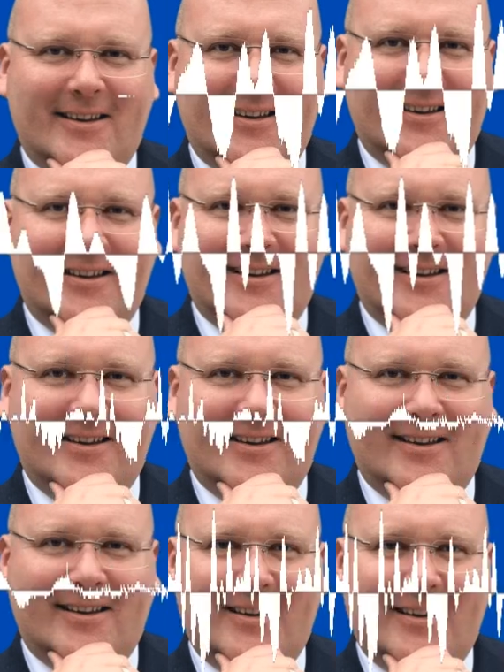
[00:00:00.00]
indem sie
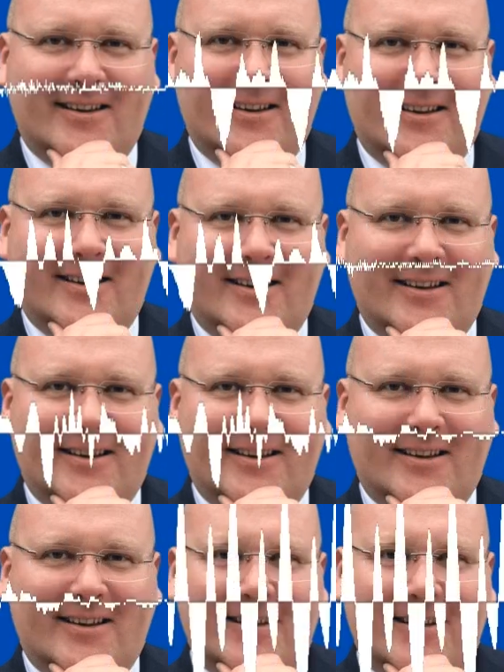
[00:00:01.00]
einfach äh, das Thema
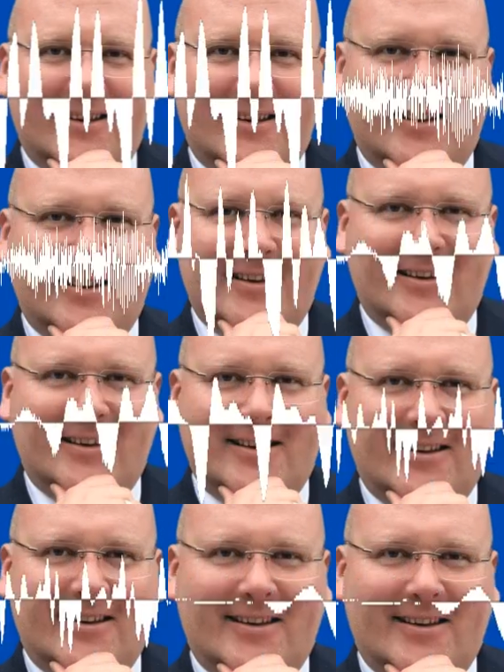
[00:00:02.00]

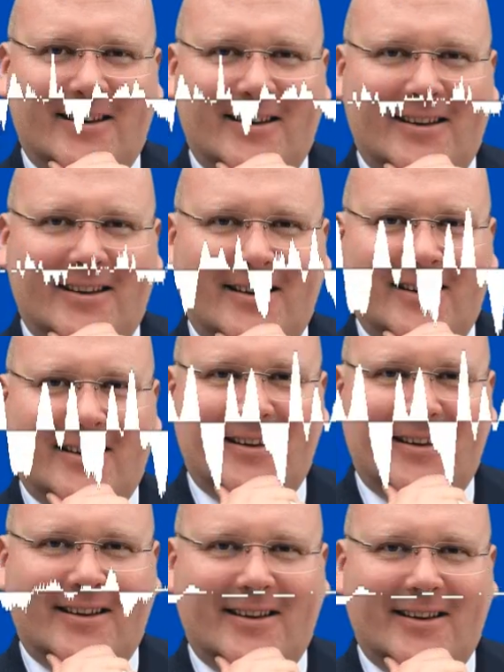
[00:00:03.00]
Akku-Recycling auf ein ganz anderes
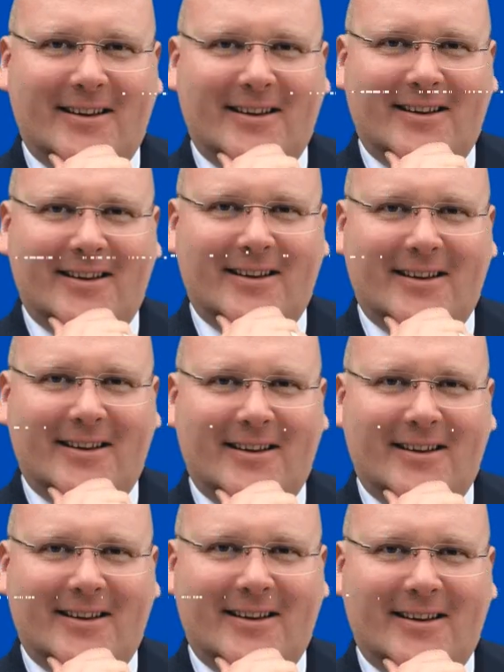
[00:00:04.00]
Level heben.
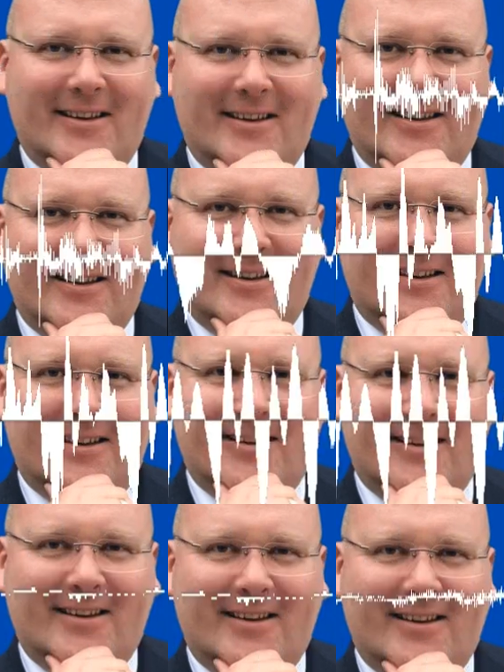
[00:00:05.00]
Denn ist ja
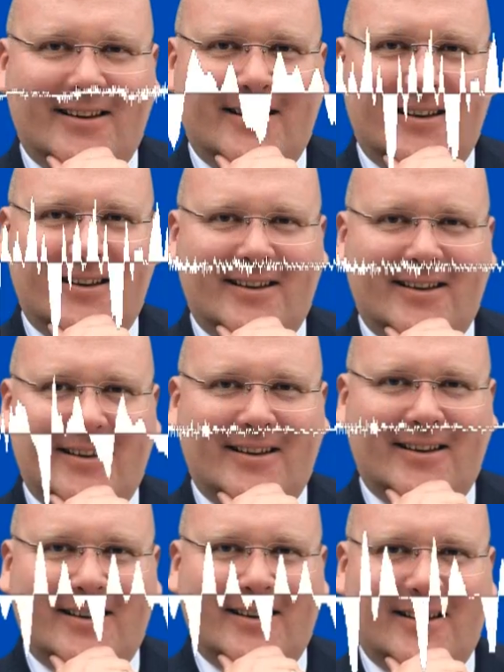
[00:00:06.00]
klar, je mehr
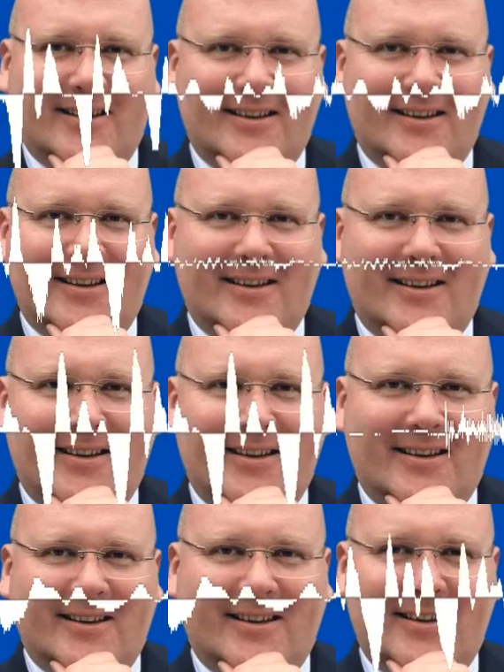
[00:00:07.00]
Fahrzeuge
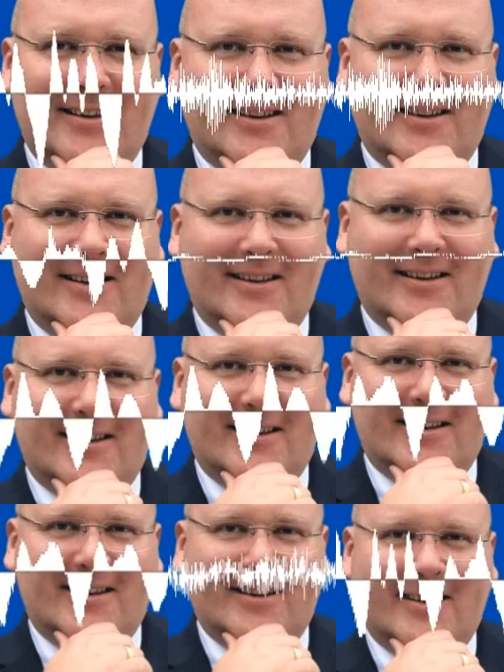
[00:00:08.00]
Elektromobilität nutzen, desto
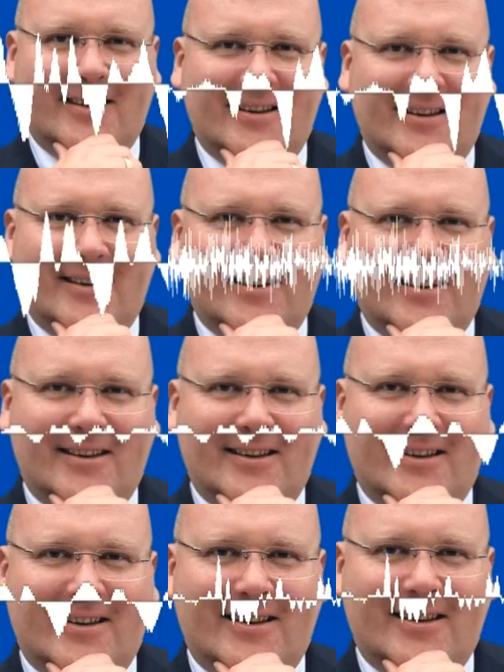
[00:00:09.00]
mehr müssen wir das Thema
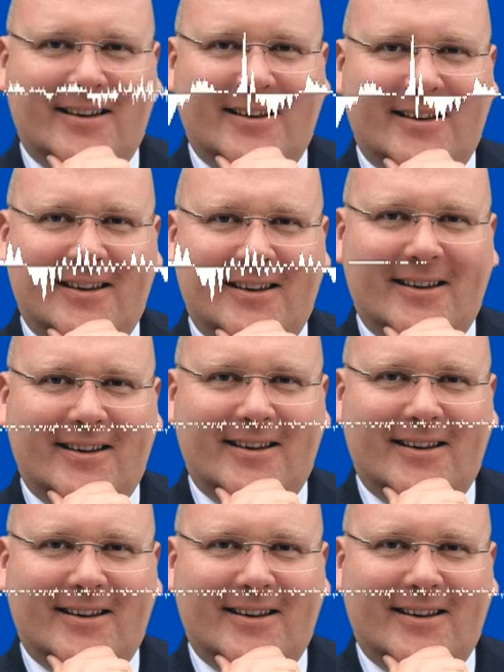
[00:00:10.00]
Recycling auf dem Schirm haben.